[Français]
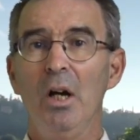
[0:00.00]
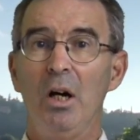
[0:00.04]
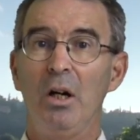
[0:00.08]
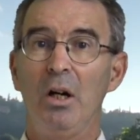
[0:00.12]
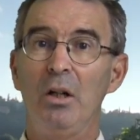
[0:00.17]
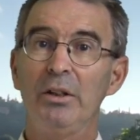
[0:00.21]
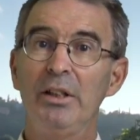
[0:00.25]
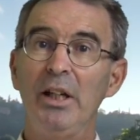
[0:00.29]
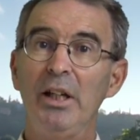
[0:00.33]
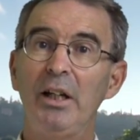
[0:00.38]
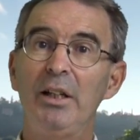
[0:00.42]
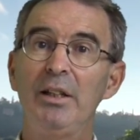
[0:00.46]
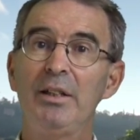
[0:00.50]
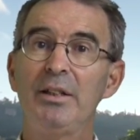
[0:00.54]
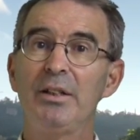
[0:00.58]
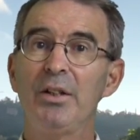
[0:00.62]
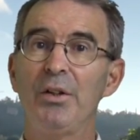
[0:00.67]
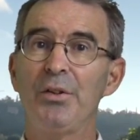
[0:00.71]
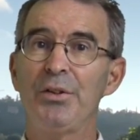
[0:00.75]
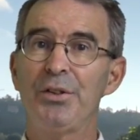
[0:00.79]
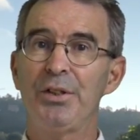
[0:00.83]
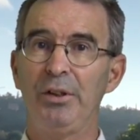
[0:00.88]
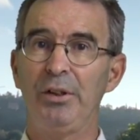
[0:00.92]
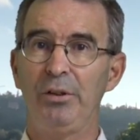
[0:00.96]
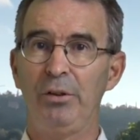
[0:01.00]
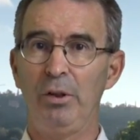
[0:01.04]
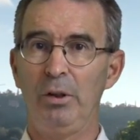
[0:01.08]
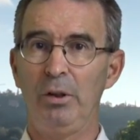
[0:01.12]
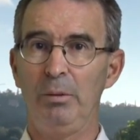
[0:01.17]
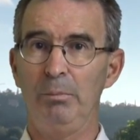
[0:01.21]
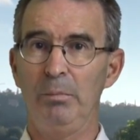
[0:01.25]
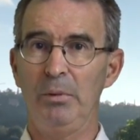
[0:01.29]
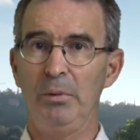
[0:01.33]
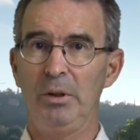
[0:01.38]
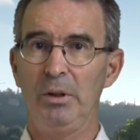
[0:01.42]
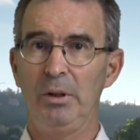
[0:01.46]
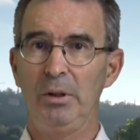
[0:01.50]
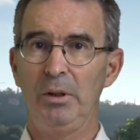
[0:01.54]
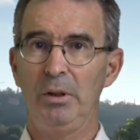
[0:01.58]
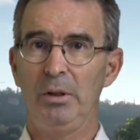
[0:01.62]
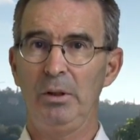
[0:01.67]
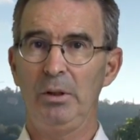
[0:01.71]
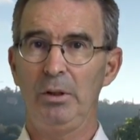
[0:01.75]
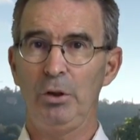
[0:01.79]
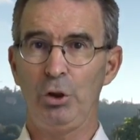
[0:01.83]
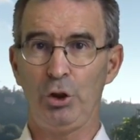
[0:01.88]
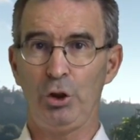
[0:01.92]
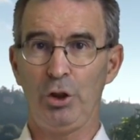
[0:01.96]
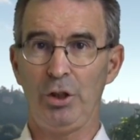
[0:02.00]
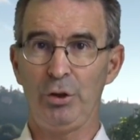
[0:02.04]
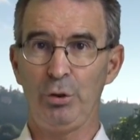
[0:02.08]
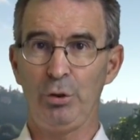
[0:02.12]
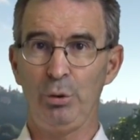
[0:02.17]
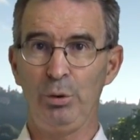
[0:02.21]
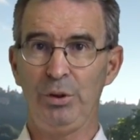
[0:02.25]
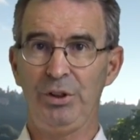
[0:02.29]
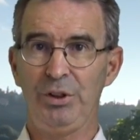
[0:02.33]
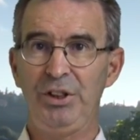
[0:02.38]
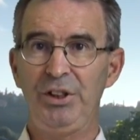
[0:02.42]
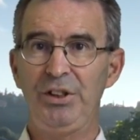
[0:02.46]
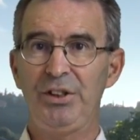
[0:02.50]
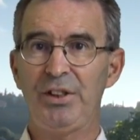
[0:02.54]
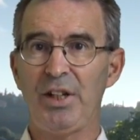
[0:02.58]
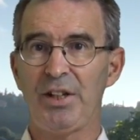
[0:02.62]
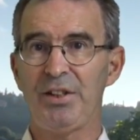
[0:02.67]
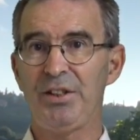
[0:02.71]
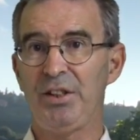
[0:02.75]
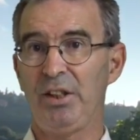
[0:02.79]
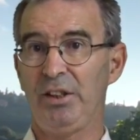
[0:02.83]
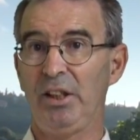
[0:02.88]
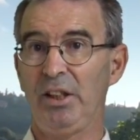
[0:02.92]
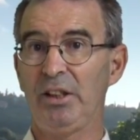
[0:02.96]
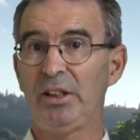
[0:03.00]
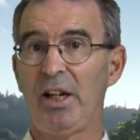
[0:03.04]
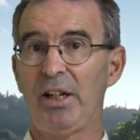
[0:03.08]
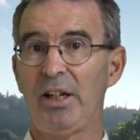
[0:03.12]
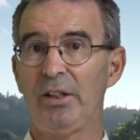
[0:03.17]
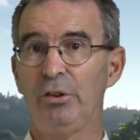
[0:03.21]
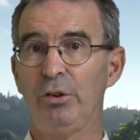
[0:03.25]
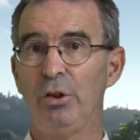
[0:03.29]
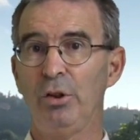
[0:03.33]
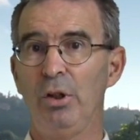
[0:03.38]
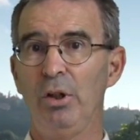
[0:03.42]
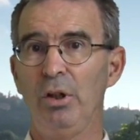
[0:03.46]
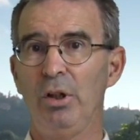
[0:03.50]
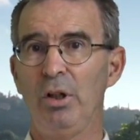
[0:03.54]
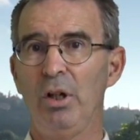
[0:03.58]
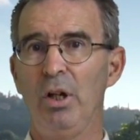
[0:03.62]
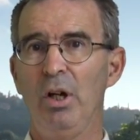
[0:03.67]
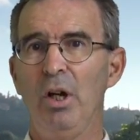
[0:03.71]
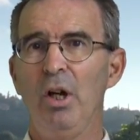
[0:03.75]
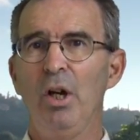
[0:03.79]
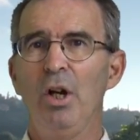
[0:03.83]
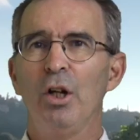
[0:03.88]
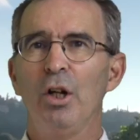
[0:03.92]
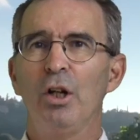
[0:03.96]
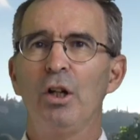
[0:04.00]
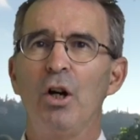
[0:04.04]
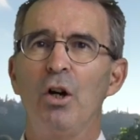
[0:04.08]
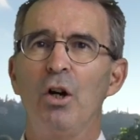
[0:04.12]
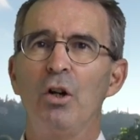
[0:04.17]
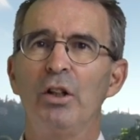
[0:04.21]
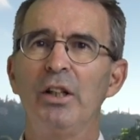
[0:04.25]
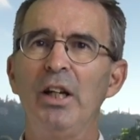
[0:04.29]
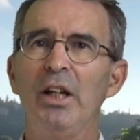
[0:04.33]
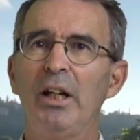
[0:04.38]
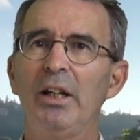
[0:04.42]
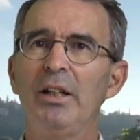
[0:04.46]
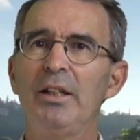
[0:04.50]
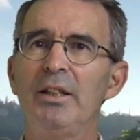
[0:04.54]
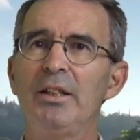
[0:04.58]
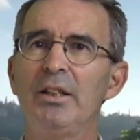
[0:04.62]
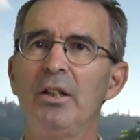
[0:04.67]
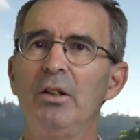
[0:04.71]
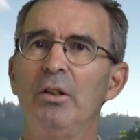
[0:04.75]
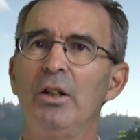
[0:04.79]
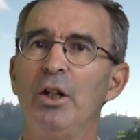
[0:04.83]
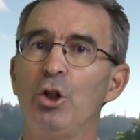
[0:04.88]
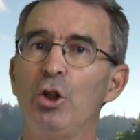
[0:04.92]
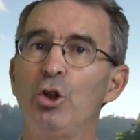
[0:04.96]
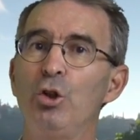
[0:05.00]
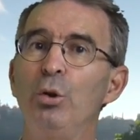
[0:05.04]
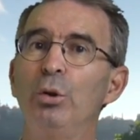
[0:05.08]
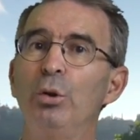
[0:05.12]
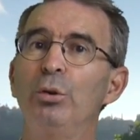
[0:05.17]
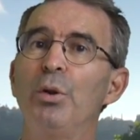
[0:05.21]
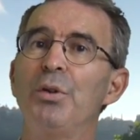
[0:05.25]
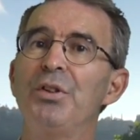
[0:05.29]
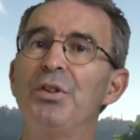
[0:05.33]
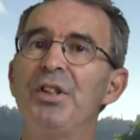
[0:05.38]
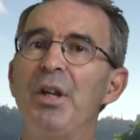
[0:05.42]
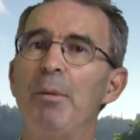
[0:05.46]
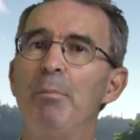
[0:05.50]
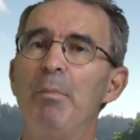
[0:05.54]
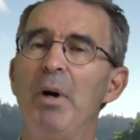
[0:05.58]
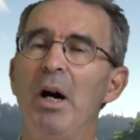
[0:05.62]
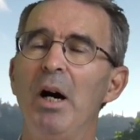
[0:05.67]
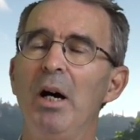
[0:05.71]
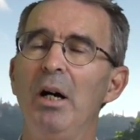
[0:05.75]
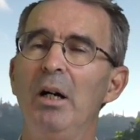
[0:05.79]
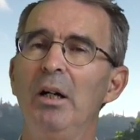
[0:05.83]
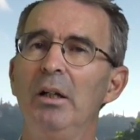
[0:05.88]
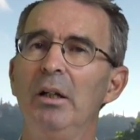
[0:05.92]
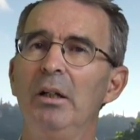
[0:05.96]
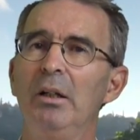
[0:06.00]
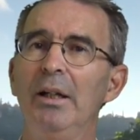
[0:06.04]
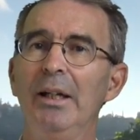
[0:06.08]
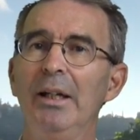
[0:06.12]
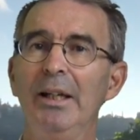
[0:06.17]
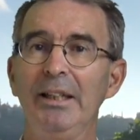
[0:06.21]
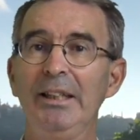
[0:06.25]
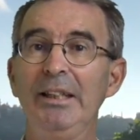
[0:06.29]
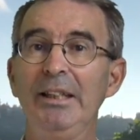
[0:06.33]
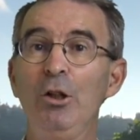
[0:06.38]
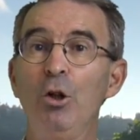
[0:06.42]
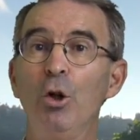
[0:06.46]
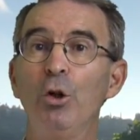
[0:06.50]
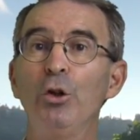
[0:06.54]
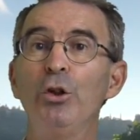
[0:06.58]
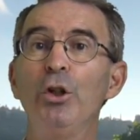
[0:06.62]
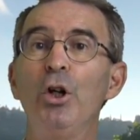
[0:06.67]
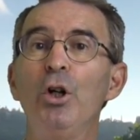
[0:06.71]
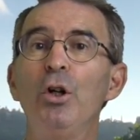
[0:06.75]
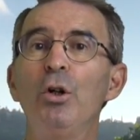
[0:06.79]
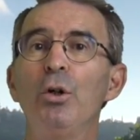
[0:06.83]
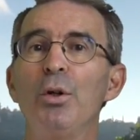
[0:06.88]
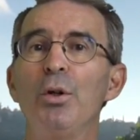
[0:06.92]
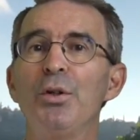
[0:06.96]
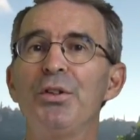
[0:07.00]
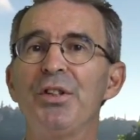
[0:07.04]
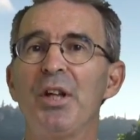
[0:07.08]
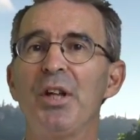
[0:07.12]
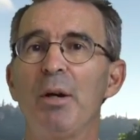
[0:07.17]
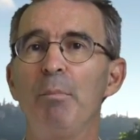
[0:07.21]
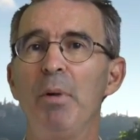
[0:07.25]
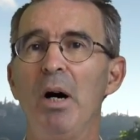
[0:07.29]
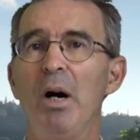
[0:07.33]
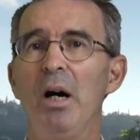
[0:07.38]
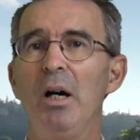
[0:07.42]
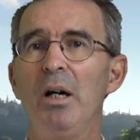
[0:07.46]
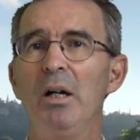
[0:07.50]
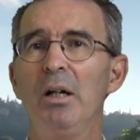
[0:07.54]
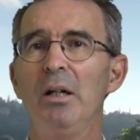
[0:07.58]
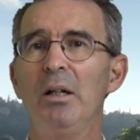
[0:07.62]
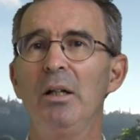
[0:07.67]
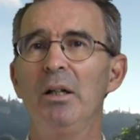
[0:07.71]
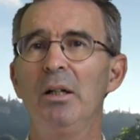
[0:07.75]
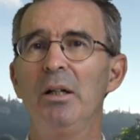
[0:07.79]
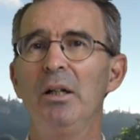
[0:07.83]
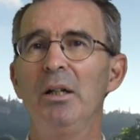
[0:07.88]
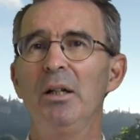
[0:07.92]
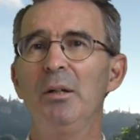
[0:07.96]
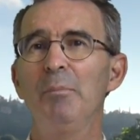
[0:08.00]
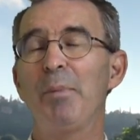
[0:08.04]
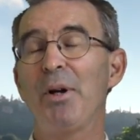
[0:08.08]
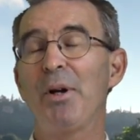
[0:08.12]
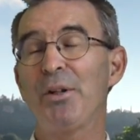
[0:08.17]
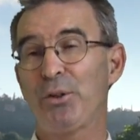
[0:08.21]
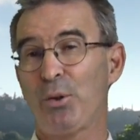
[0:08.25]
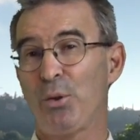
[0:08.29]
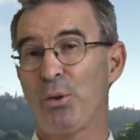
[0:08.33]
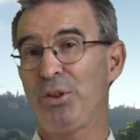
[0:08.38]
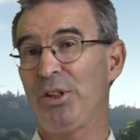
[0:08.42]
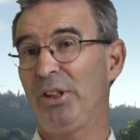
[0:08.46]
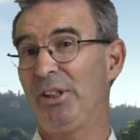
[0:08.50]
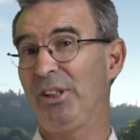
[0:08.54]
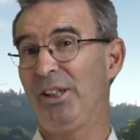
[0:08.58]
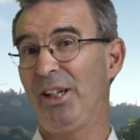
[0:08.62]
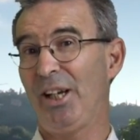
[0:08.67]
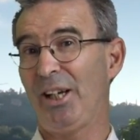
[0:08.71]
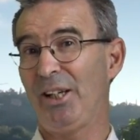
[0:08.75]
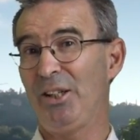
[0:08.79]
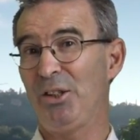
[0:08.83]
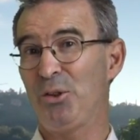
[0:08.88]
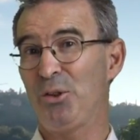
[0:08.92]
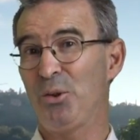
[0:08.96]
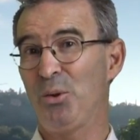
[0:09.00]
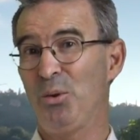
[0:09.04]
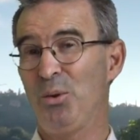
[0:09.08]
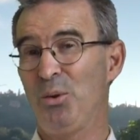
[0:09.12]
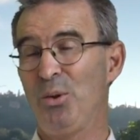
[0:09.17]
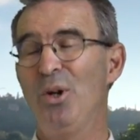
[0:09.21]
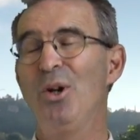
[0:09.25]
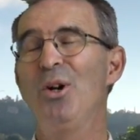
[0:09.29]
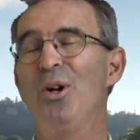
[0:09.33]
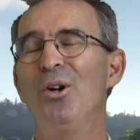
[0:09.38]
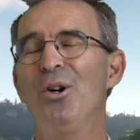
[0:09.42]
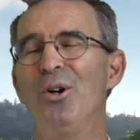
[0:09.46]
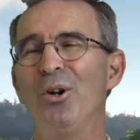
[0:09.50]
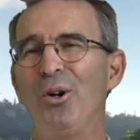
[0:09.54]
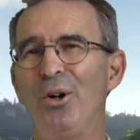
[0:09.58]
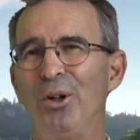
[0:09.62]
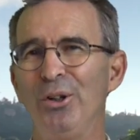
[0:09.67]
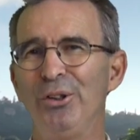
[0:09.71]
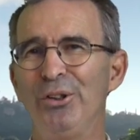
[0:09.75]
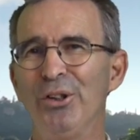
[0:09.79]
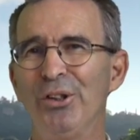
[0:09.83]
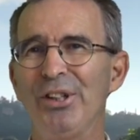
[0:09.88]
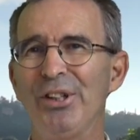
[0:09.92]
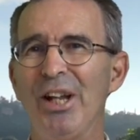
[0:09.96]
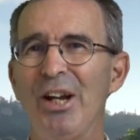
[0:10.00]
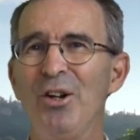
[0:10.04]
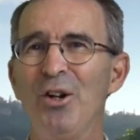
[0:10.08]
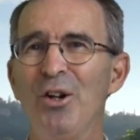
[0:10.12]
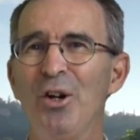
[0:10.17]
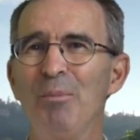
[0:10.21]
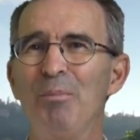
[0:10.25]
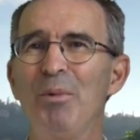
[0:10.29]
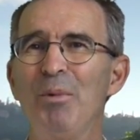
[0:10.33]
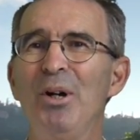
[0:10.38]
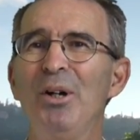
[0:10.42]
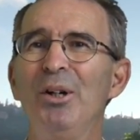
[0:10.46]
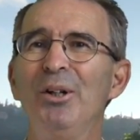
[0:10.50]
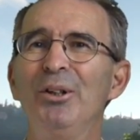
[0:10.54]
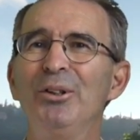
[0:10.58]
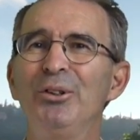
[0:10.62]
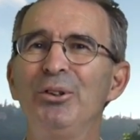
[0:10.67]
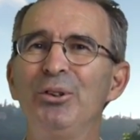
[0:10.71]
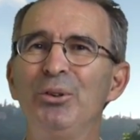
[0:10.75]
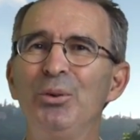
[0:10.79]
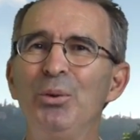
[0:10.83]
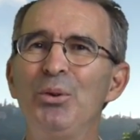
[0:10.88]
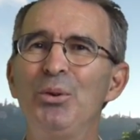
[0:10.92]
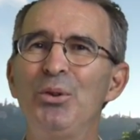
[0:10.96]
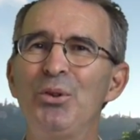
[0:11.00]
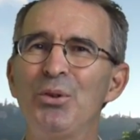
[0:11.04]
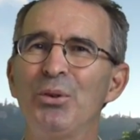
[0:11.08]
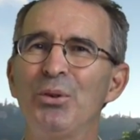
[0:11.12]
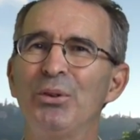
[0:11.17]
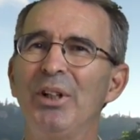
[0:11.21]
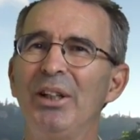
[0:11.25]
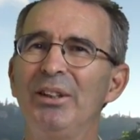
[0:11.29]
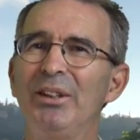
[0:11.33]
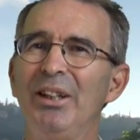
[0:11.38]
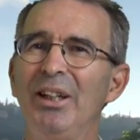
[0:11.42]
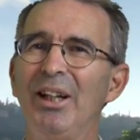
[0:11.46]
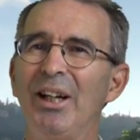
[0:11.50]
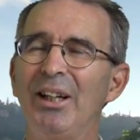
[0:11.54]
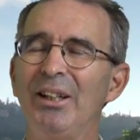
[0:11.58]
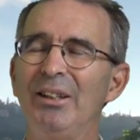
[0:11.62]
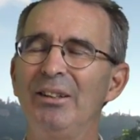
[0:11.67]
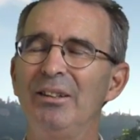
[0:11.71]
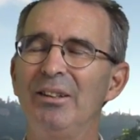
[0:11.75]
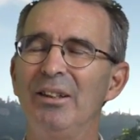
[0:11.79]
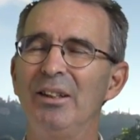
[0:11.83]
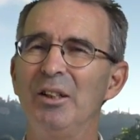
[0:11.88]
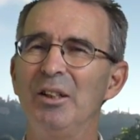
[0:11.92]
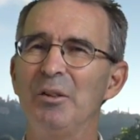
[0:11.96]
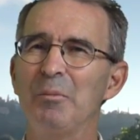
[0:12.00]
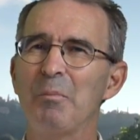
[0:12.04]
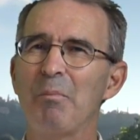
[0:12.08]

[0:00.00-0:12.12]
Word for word: En guérissant cet homme, Jésus dit à ses détracteurs qu'en guérissant un jour de sabbat, il honore le sabbat parce que cette guérison redonne à l'homme toute son intégrité.